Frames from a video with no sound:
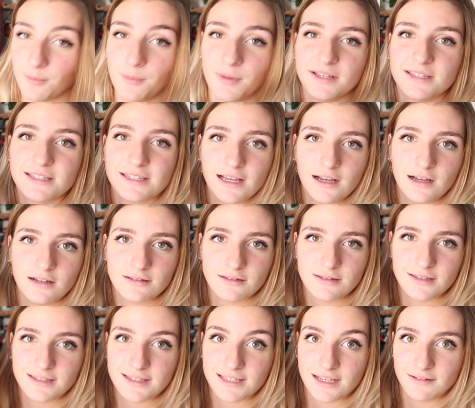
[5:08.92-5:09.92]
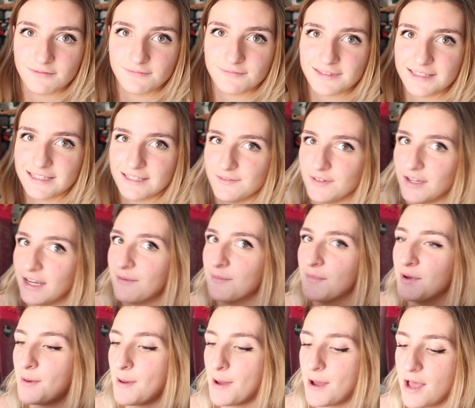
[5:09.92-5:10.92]
on passe à ça. C'est
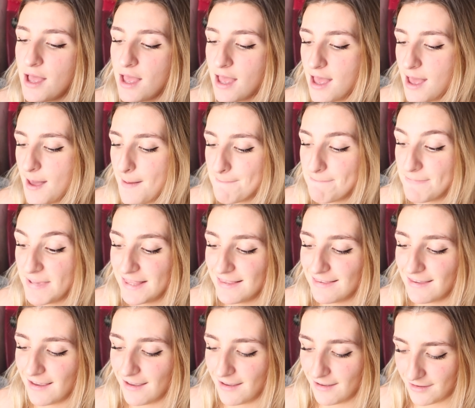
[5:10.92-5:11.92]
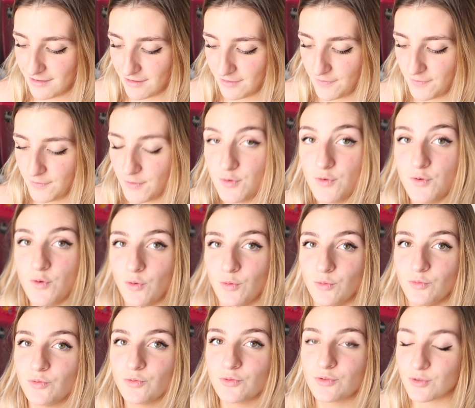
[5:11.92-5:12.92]
vraiment pétard, fluo,
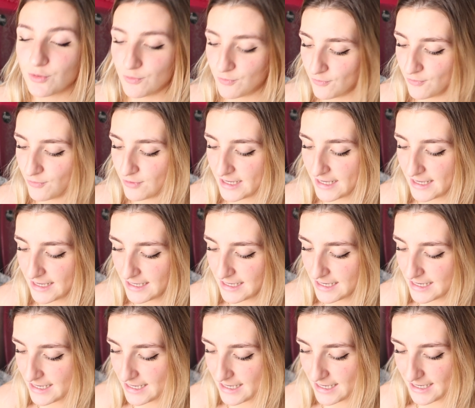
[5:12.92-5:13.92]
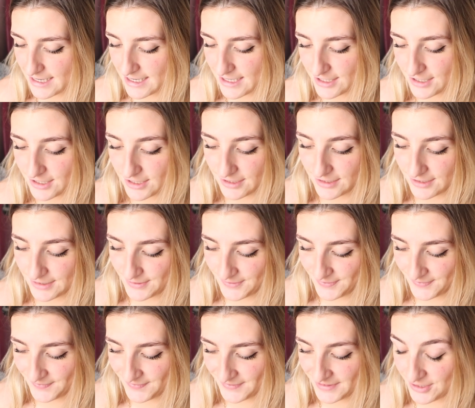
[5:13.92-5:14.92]
tout ce que vous voulez.
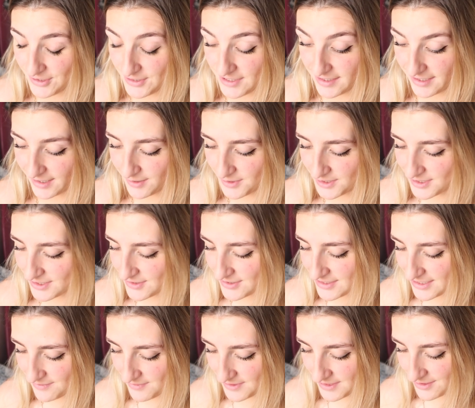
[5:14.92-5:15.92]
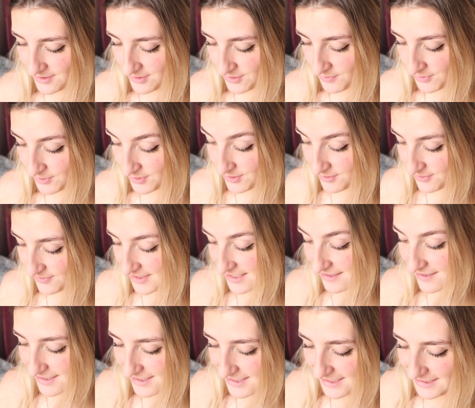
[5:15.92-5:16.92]
Euh, je sais très bien ce que c'est parce que je m'en
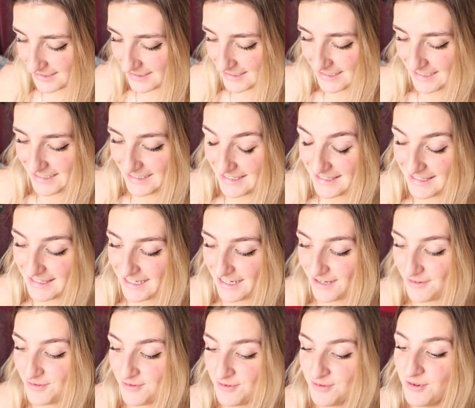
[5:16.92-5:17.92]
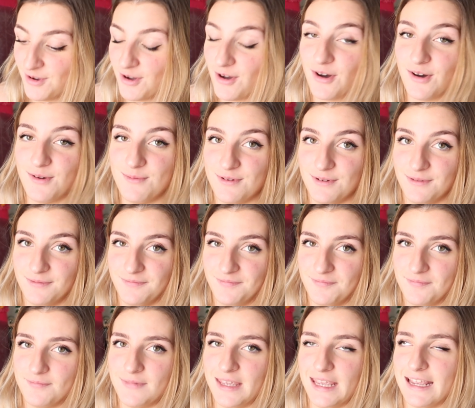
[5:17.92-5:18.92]
souviens. C'est une robe,
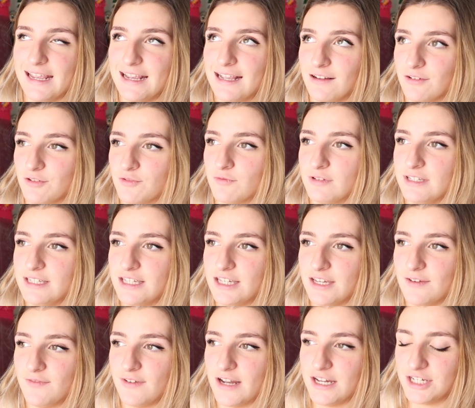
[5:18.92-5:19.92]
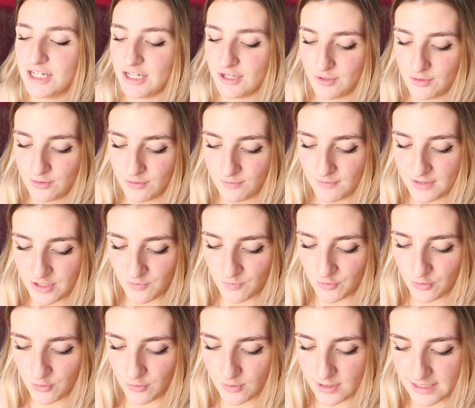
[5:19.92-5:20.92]
mais quand je vous dis j'ai flashé dessus, mais je me
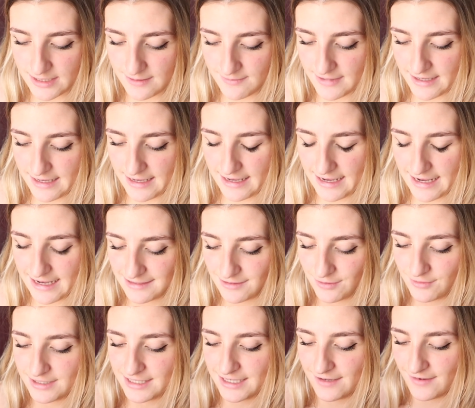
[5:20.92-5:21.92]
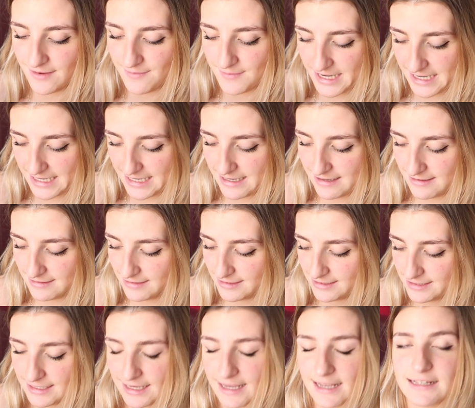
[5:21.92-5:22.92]
suis dit mais est-ce que ça va m'aller
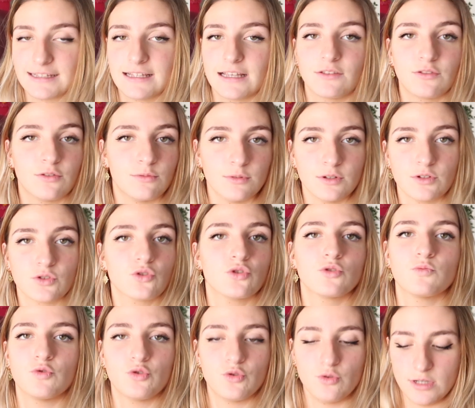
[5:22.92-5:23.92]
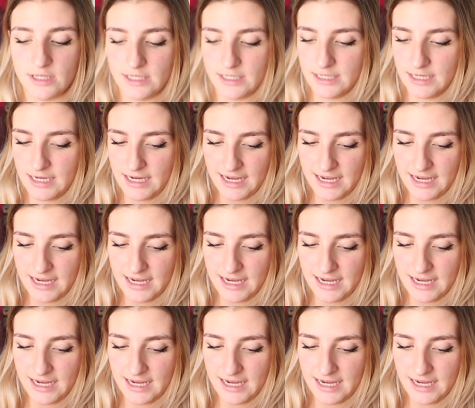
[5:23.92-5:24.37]
C'est exactement ce que je me suis dit.